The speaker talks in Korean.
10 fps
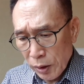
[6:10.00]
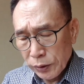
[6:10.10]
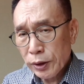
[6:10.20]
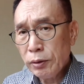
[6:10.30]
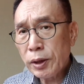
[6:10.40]

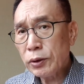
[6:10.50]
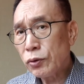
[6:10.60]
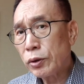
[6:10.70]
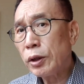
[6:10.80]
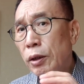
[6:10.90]

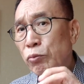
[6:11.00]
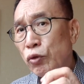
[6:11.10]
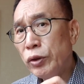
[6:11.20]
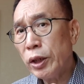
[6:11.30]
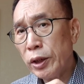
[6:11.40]
지금까지도 그러한
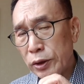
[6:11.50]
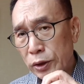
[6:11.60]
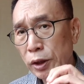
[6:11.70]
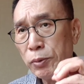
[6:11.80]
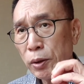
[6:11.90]
문제에 대해서
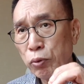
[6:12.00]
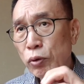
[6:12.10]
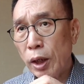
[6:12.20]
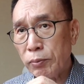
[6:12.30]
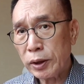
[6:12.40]
설명이
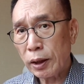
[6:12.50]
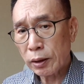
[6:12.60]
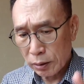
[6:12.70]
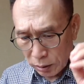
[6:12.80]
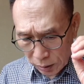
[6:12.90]
불가합니다.
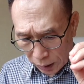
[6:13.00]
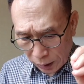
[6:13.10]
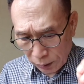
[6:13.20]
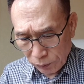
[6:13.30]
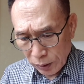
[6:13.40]

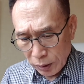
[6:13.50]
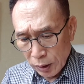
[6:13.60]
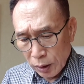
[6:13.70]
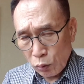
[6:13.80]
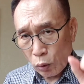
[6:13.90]
그런데
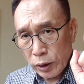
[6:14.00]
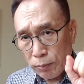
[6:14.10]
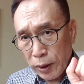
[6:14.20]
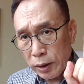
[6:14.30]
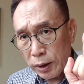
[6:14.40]

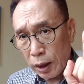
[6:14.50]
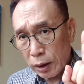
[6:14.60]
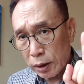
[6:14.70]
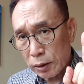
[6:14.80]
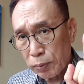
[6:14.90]
동양
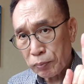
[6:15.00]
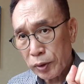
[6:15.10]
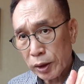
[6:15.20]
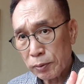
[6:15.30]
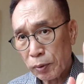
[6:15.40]
명리학에서
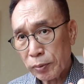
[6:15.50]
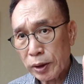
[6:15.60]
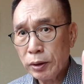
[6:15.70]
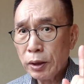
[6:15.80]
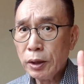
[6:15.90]
법칙에서
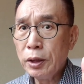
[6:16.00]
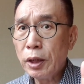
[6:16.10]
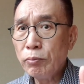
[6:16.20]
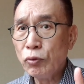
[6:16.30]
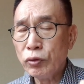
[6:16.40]
보면은
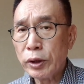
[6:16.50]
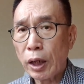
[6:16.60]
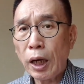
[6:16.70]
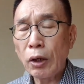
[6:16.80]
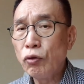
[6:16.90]
이러한
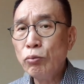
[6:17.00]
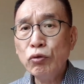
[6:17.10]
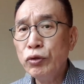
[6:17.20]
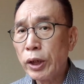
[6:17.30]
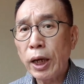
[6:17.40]
문제가 아주
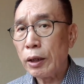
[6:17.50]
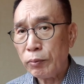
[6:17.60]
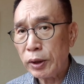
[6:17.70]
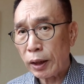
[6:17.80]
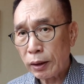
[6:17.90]
문제가
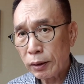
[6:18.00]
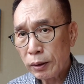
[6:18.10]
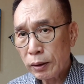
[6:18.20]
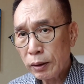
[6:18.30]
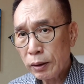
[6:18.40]
아닙니다.
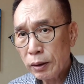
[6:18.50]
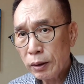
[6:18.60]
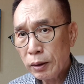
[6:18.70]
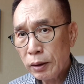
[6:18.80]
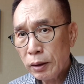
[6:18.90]

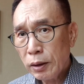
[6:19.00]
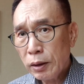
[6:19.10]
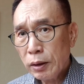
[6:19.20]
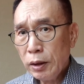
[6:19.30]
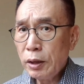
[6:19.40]

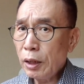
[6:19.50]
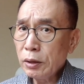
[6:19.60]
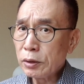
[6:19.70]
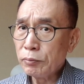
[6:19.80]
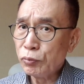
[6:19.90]

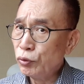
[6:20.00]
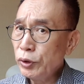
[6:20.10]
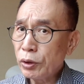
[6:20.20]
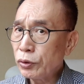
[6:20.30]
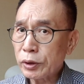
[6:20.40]
이러한 것은
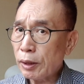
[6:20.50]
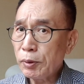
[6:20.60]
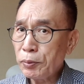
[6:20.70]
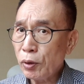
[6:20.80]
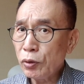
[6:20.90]
문제로서
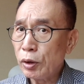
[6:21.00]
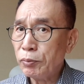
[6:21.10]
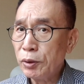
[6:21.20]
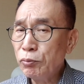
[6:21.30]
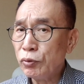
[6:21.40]
삼을 필요도
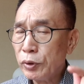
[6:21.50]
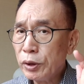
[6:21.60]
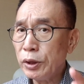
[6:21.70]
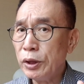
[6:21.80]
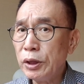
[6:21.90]
없는
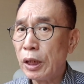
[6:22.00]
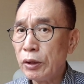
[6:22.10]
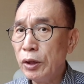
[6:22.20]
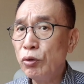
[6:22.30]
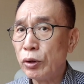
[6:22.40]

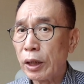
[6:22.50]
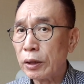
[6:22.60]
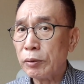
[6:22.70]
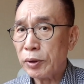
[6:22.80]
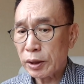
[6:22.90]
이유라는
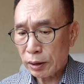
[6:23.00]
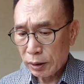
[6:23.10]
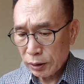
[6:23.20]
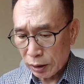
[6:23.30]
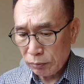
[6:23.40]
겁니다.
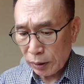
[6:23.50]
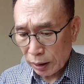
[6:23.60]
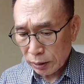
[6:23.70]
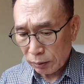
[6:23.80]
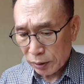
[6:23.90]
정
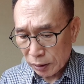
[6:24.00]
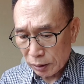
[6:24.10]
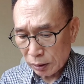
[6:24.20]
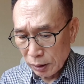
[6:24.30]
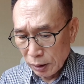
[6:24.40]
말하자면은